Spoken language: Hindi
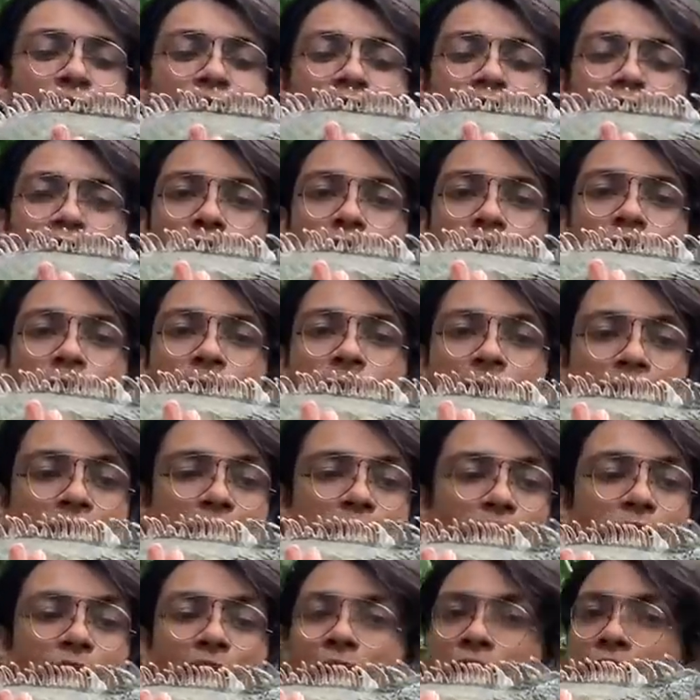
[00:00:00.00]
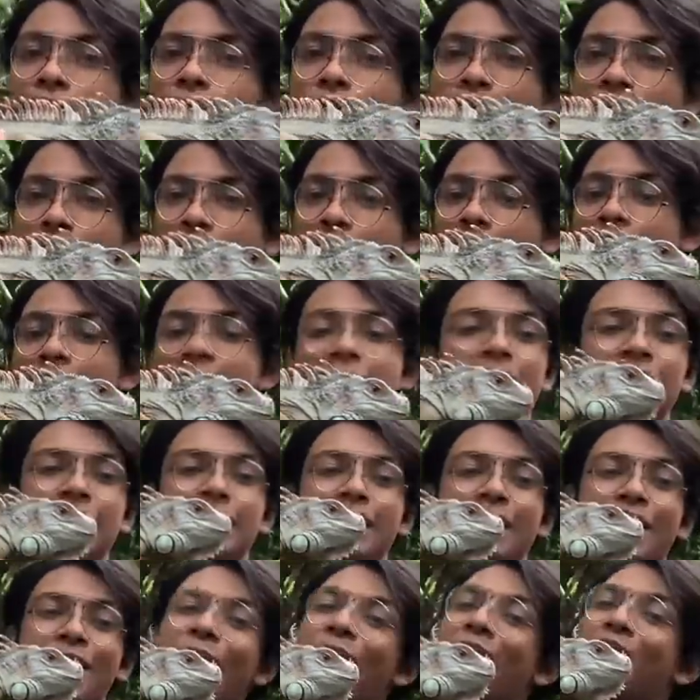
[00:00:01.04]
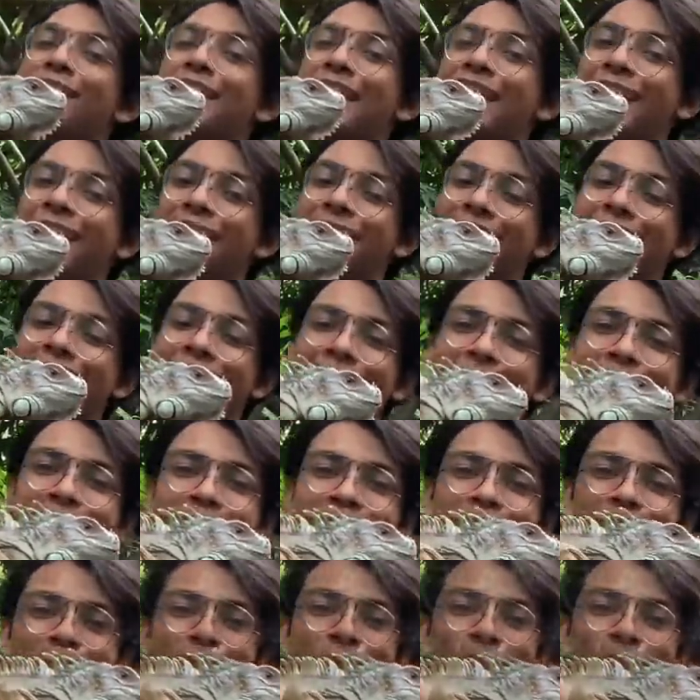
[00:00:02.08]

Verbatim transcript: तो वही तो अभी आगे जाके और सारे देखते हैं